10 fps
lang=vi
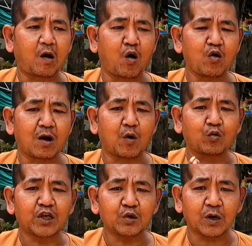cổ là
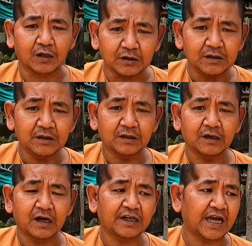một thiếu nữ
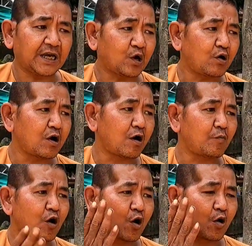lên đây có gặp